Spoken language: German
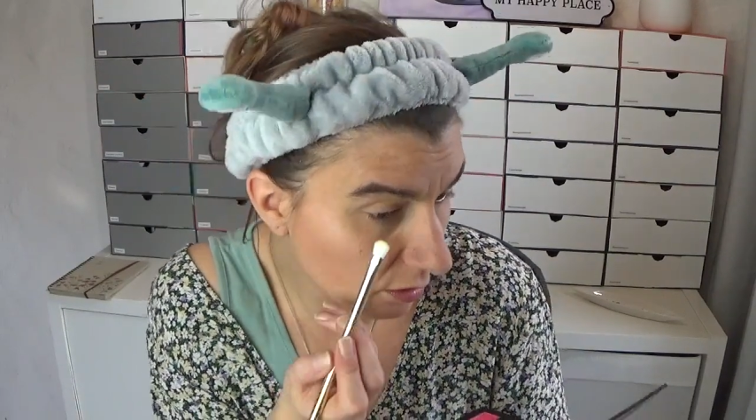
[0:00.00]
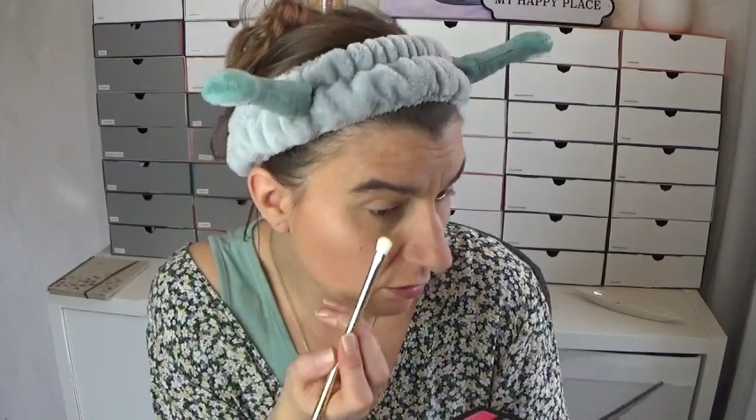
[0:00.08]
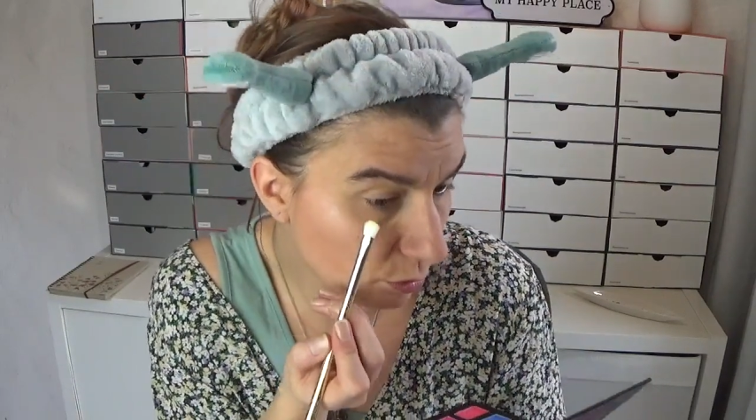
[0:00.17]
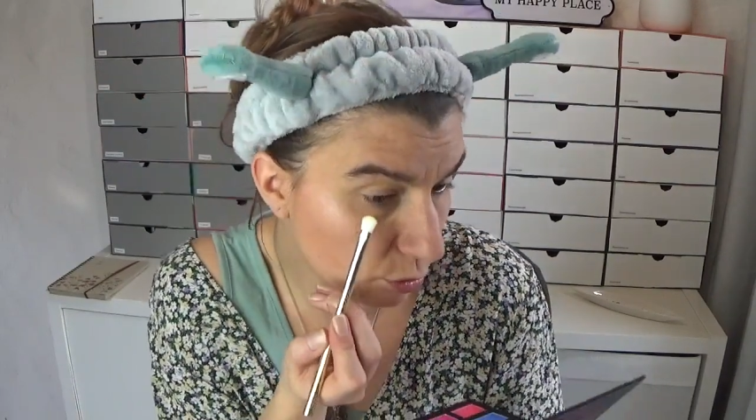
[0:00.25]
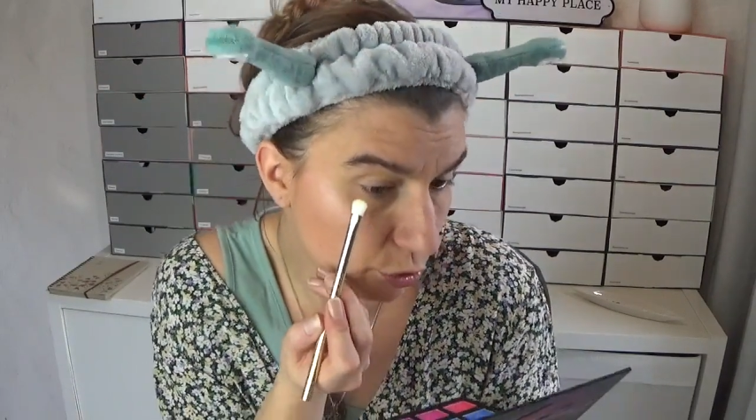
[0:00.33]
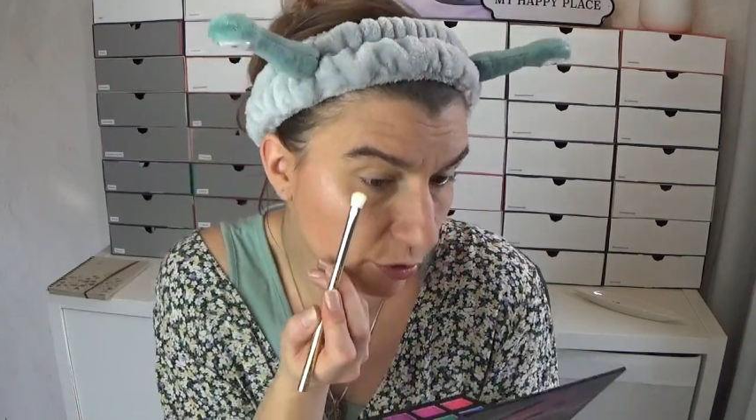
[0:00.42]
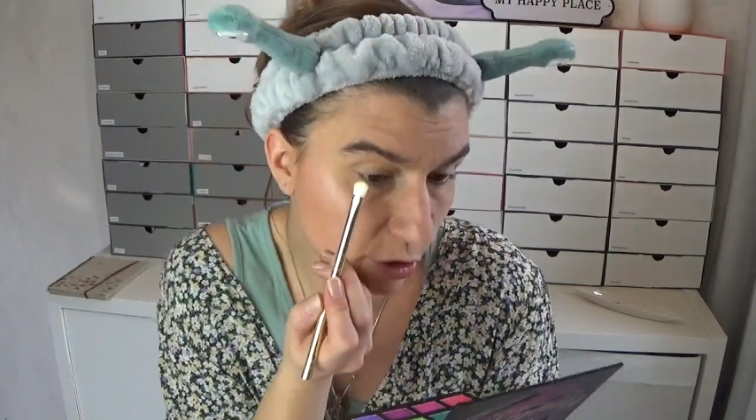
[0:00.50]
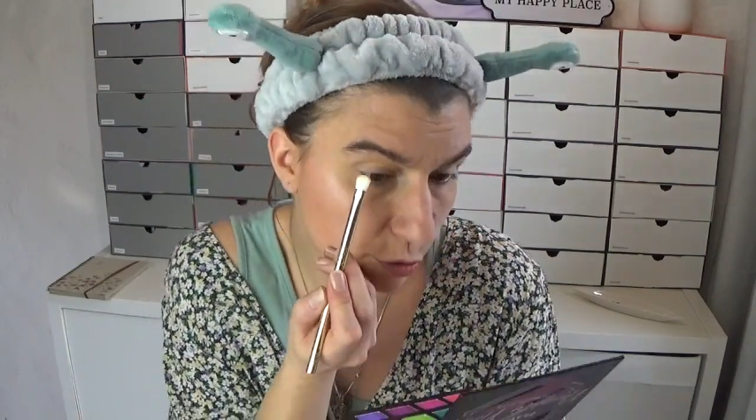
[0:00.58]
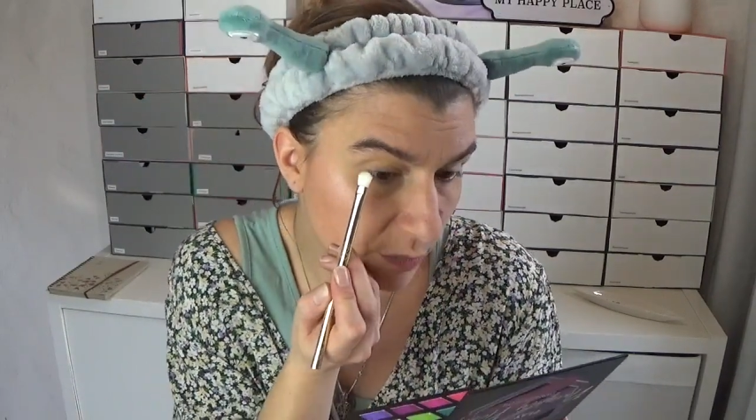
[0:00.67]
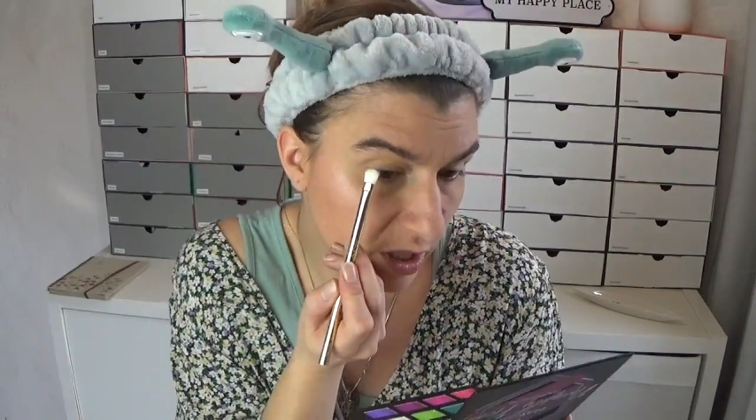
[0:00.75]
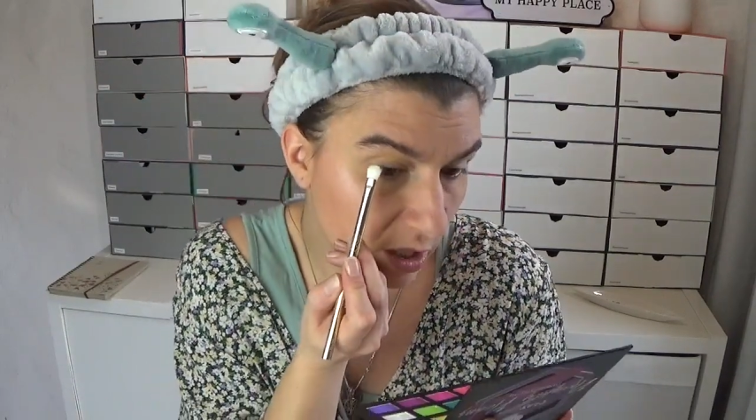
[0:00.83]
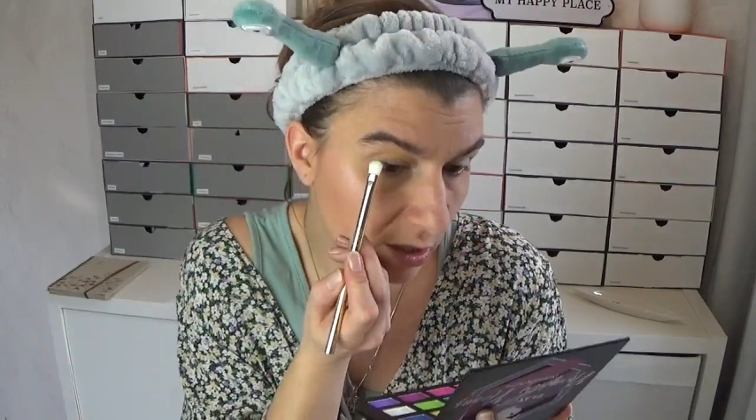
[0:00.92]
Oh, schöner
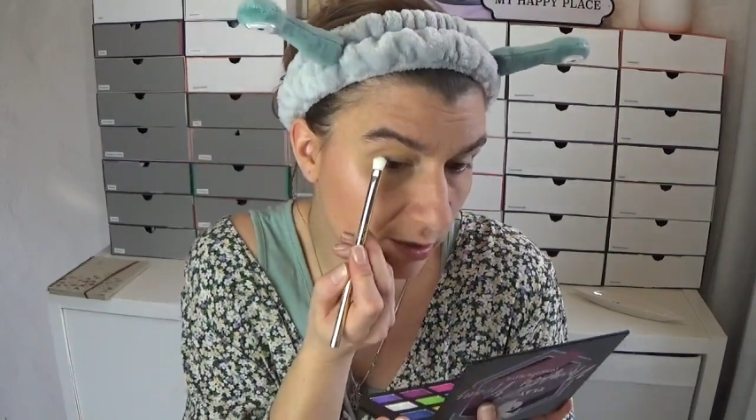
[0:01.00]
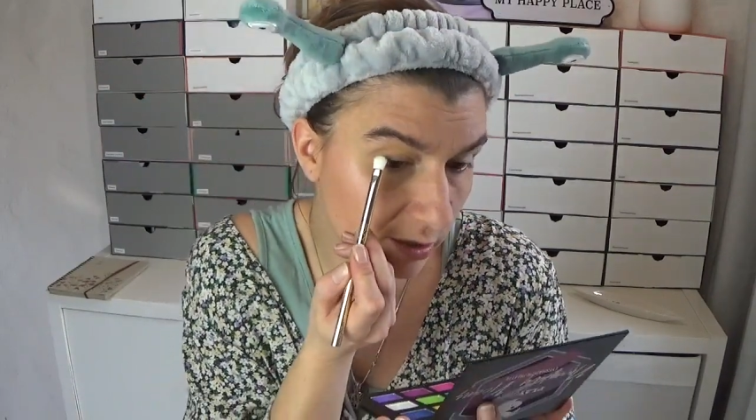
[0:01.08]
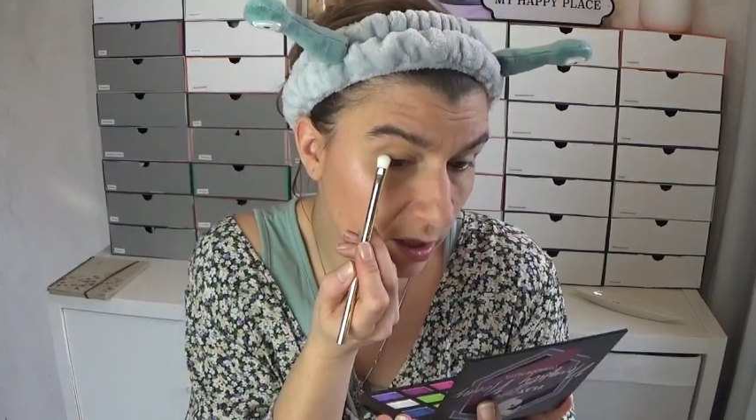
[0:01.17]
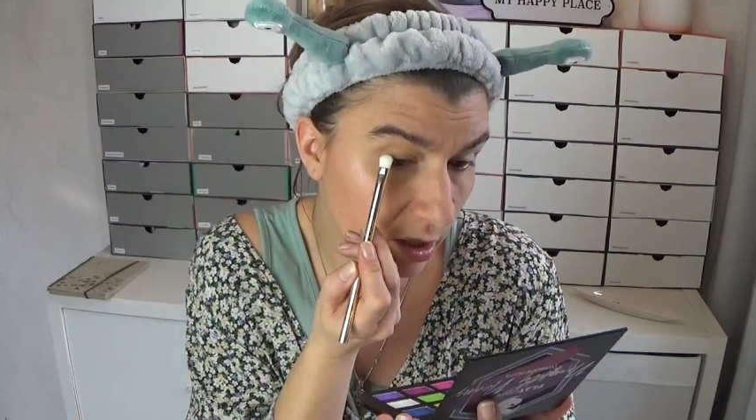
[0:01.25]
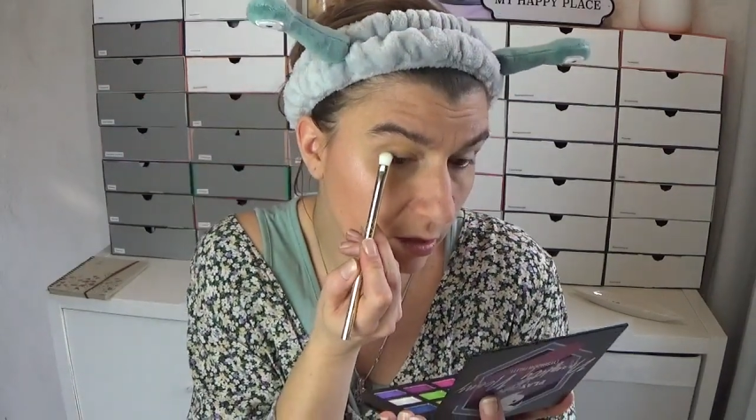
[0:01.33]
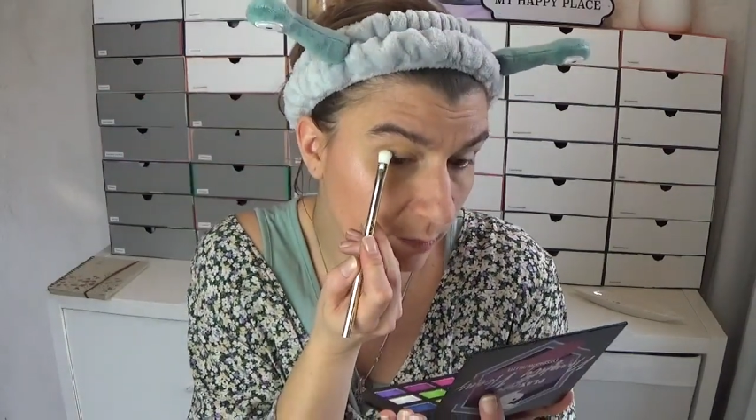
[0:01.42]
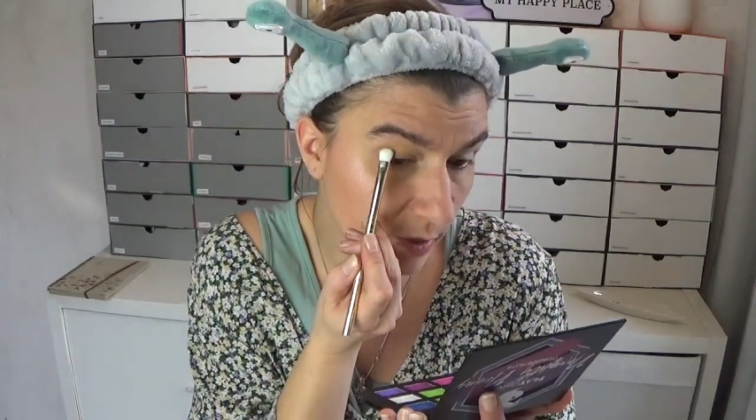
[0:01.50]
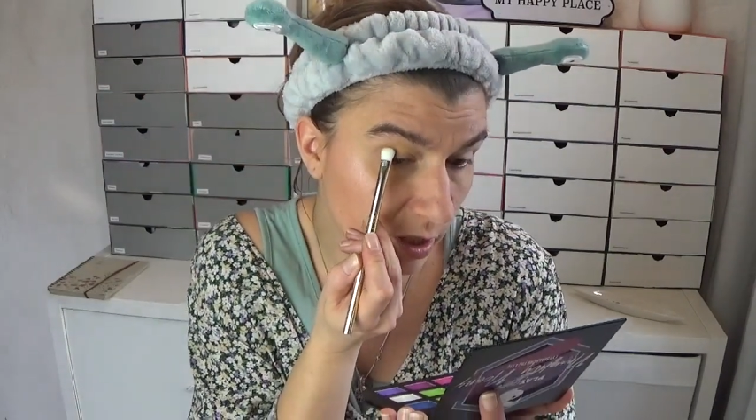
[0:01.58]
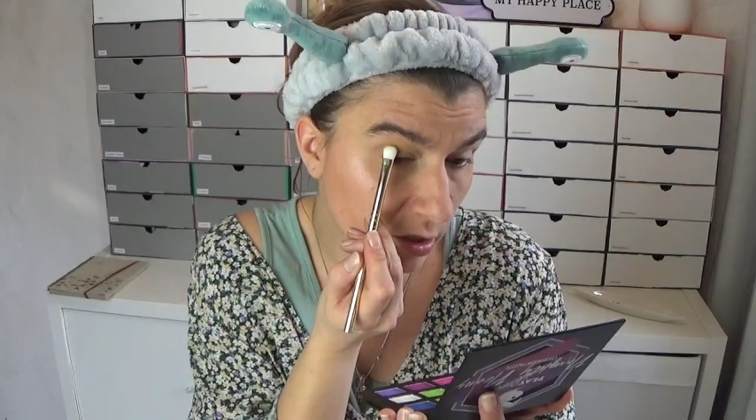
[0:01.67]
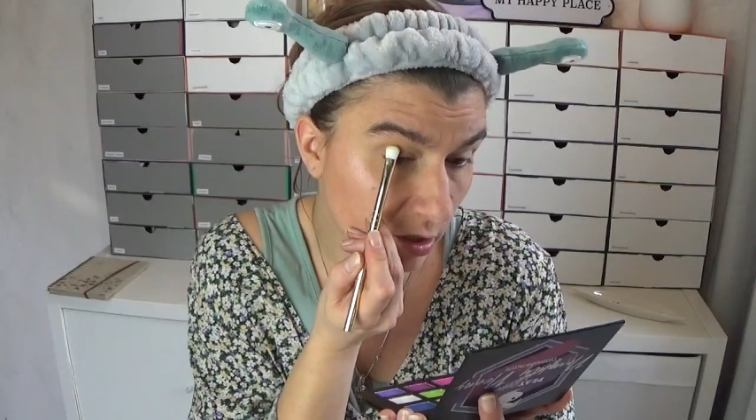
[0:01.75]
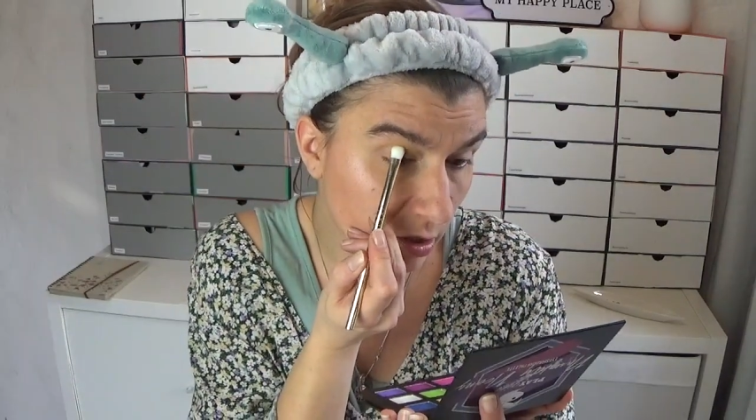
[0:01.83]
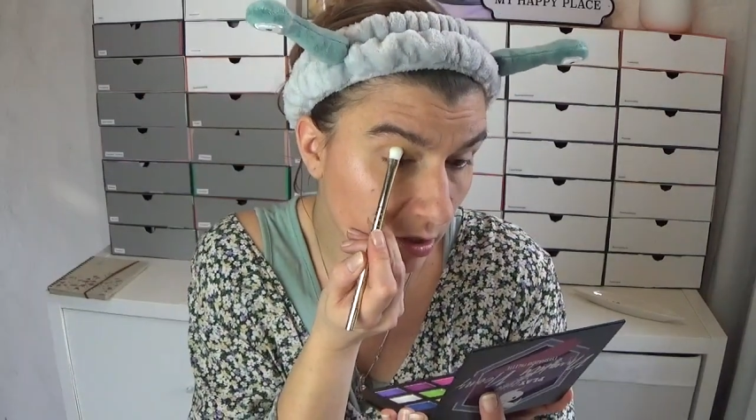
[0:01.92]
Spiegel hat es hier,
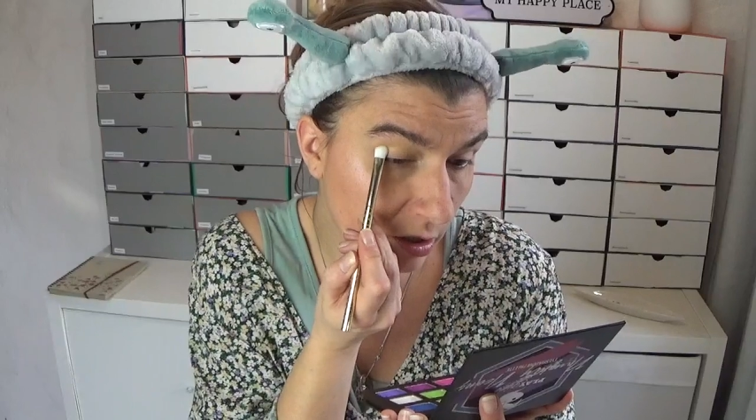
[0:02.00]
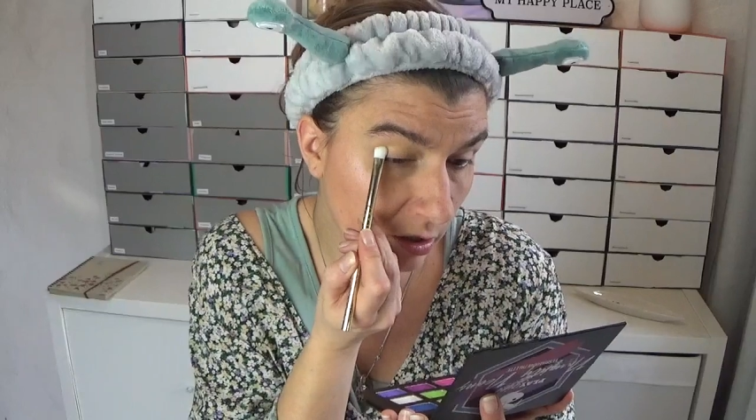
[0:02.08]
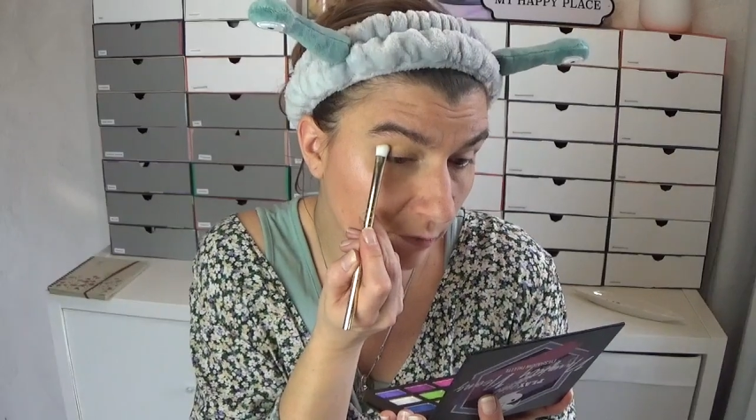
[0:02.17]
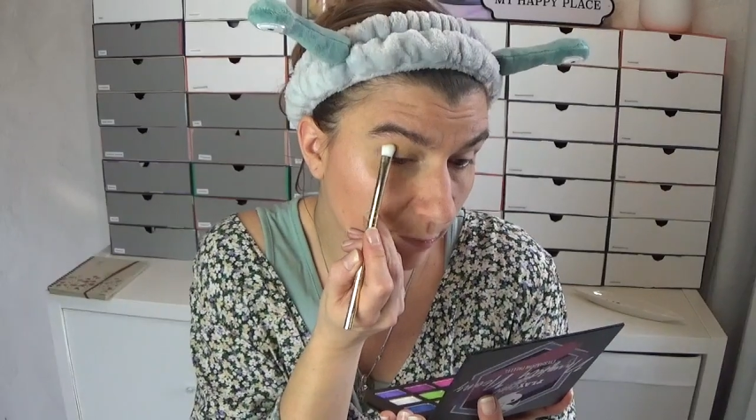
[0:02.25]
merke ich gerade.